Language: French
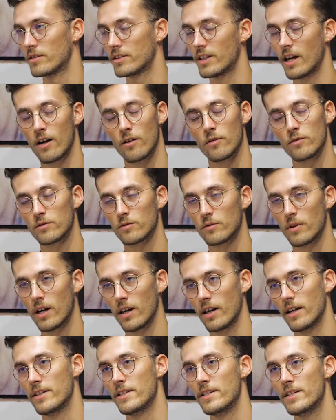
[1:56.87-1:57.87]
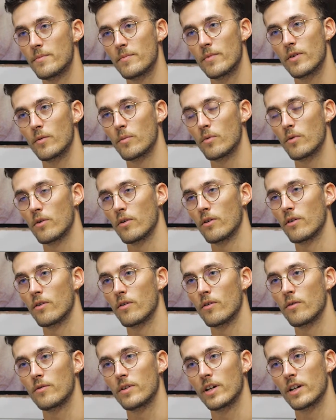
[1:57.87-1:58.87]
tard le soir à Nîmes pour
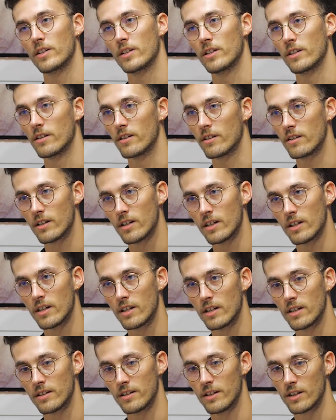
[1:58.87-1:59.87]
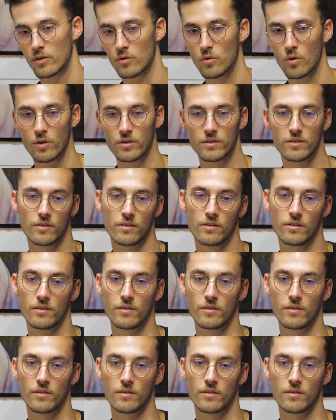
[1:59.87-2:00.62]
euh, faire des, courses